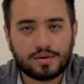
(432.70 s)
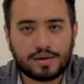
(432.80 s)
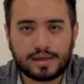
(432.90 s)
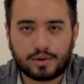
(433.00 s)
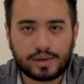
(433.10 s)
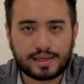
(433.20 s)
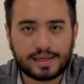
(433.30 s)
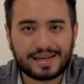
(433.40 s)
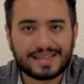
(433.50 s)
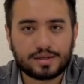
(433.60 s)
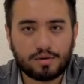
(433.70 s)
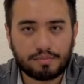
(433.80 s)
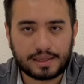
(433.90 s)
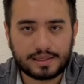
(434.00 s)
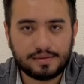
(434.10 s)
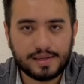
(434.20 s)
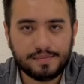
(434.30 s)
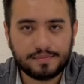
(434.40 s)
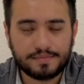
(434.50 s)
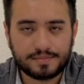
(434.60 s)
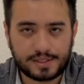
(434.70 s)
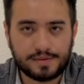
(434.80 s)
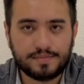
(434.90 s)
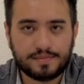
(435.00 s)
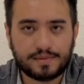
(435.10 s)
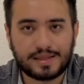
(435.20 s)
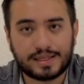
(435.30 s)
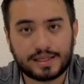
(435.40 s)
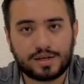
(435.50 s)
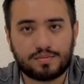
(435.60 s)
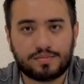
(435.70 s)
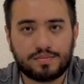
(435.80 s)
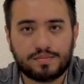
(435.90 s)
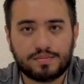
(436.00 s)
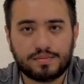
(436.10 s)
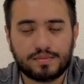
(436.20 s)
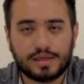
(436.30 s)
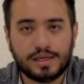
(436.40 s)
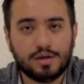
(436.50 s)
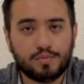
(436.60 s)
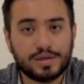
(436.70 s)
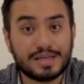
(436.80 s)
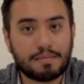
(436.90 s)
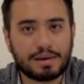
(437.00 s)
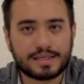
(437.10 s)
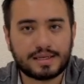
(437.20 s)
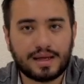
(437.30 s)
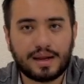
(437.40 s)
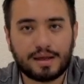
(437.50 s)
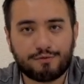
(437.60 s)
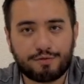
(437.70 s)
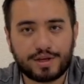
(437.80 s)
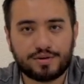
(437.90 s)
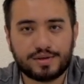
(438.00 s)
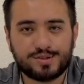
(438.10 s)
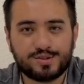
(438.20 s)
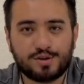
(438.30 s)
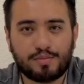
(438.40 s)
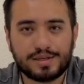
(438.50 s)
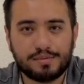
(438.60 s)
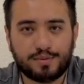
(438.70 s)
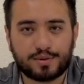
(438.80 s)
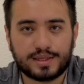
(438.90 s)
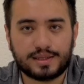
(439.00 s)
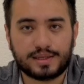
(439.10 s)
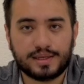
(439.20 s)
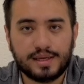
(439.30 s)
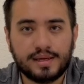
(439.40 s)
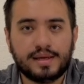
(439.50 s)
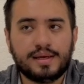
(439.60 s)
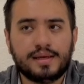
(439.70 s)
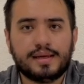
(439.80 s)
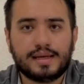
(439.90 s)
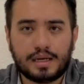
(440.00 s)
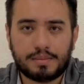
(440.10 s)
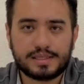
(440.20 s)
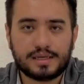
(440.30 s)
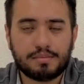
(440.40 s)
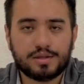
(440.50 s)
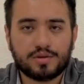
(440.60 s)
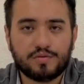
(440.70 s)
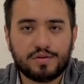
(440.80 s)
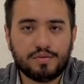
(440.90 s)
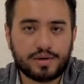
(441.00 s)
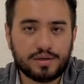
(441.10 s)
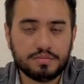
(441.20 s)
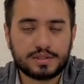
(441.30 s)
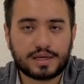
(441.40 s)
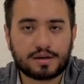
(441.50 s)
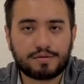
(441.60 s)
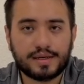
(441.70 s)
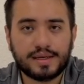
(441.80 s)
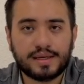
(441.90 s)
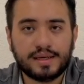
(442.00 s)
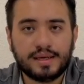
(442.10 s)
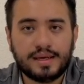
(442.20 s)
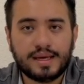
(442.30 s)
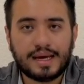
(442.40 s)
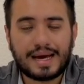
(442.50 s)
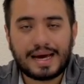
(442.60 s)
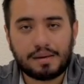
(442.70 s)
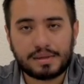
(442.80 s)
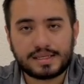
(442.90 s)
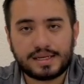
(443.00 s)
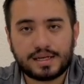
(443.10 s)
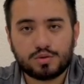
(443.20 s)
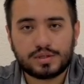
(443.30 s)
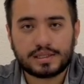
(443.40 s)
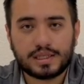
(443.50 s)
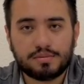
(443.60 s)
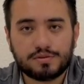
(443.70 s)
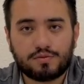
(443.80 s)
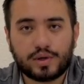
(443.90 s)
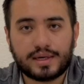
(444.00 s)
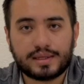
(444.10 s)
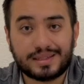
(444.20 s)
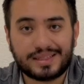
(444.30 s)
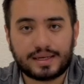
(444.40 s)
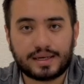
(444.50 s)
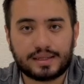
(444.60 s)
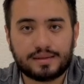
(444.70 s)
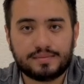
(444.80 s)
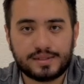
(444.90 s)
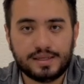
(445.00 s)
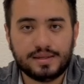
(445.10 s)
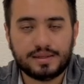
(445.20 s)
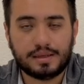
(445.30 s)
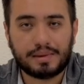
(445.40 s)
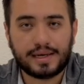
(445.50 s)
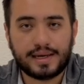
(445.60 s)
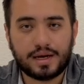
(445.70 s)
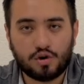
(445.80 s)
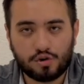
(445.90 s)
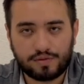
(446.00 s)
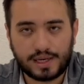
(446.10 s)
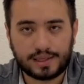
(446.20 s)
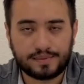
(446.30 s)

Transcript: en cualquier red compatible ¿sí? de tirio Y lo puedes almacenar en frío, eso es lo más importante. El almacenamiento en frío, bueno, se refiere a almacenar tus activos fuera de Internet, ¿sí? de manera offline.